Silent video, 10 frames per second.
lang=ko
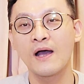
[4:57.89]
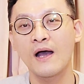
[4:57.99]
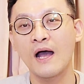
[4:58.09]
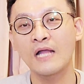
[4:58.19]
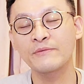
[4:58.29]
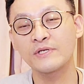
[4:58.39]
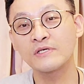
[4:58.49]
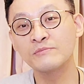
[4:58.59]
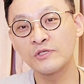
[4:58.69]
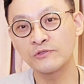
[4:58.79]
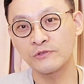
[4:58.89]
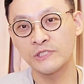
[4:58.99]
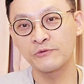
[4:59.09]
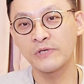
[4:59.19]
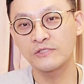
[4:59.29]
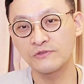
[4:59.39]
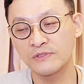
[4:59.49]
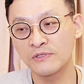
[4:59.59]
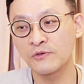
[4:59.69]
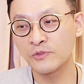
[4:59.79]
아니면 금전적으로 지원해주는
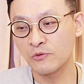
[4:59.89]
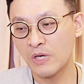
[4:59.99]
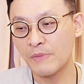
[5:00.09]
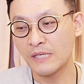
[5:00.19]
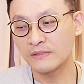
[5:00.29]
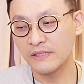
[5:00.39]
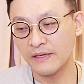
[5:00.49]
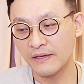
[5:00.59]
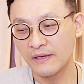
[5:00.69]
그런 경우가 많은데,